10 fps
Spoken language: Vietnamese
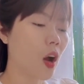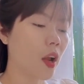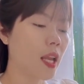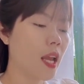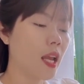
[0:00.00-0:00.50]

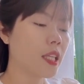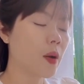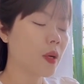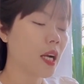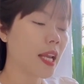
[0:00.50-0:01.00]
nói,
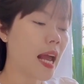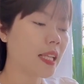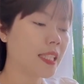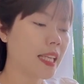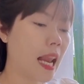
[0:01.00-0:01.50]
nhiều người
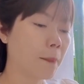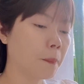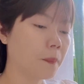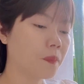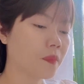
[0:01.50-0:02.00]
đang nhìn lắm.